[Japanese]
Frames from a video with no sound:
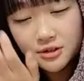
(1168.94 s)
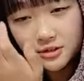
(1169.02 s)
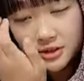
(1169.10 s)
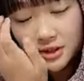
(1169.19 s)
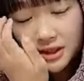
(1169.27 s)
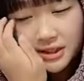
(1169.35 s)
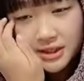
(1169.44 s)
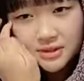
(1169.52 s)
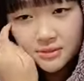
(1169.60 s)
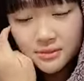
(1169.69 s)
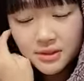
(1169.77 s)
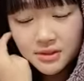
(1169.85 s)
なんか食べた
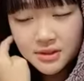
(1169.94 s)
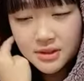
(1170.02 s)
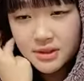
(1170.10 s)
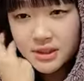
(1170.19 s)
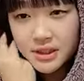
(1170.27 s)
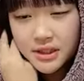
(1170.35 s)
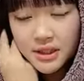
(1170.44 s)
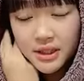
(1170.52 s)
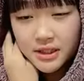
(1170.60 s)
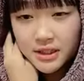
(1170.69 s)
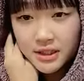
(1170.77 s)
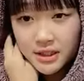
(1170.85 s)
んだよなエビの
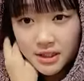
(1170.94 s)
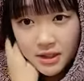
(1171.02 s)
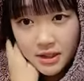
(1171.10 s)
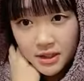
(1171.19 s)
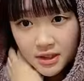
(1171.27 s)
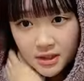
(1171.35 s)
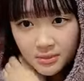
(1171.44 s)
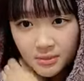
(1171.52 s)
エビの